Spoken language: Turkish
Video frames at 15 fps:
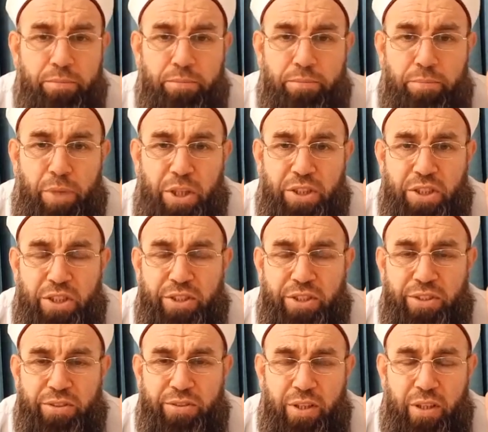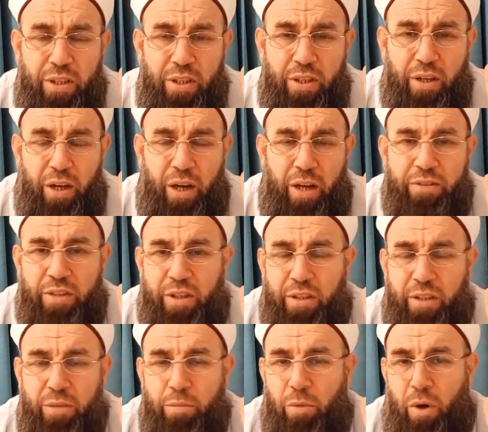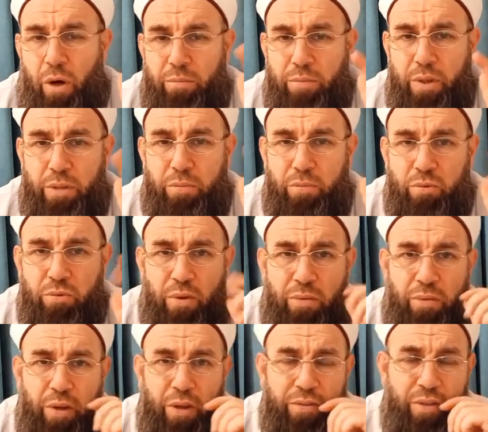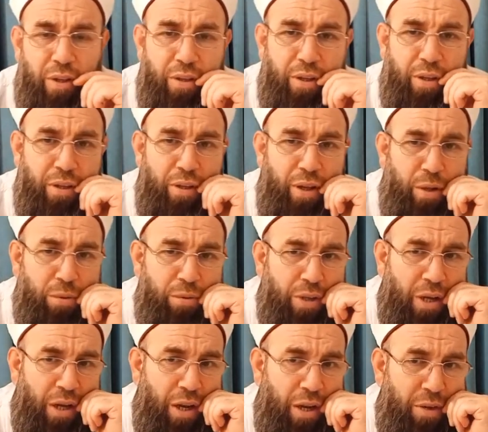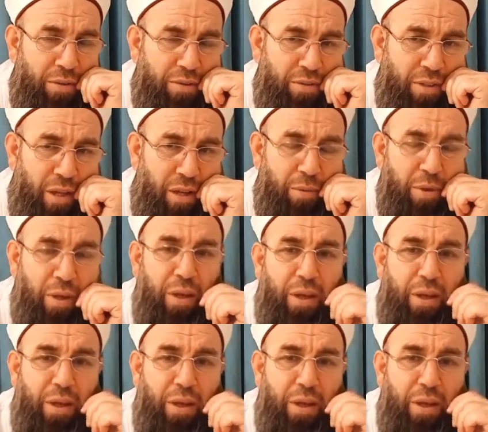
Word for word: Beşincisi Hazreti Muhammed Mustafa sallallahu teala aleyhi ve sellem.